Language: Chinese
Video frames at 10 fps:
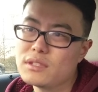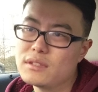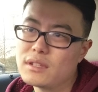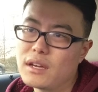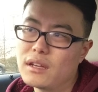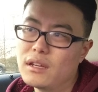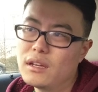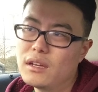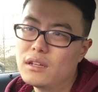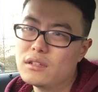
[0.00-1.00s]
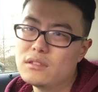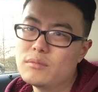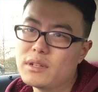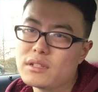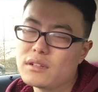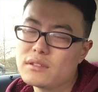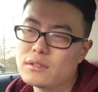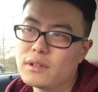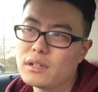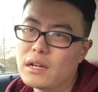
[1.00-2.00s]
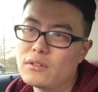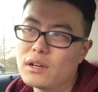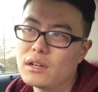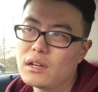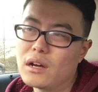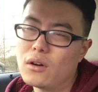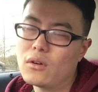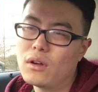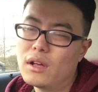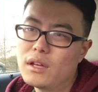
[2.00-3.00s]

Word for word: 现在，那基本上死亡的概率很高。